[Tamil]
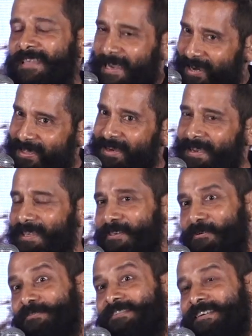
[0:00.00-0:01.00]
எங்களை தான் நீங்கள்
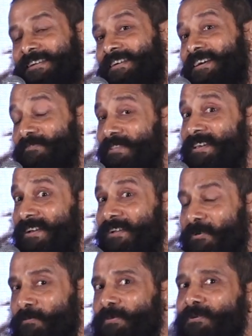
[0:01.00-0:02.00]
யோசிக்கிறீங்க அது வந்து
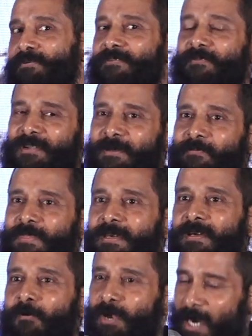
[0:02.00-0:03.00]
எங்களுக்கு ரொம்ப ஒரு
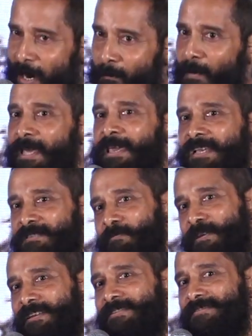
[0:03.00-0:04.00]
ஒரு ஹம்பிளிங்
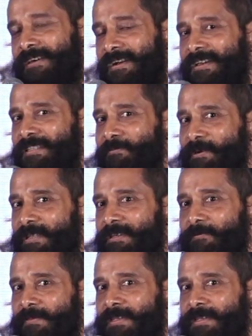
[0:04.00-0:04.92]
எக்ஸ்பீரியன்ஸ் ஆனால் இது மாதிரி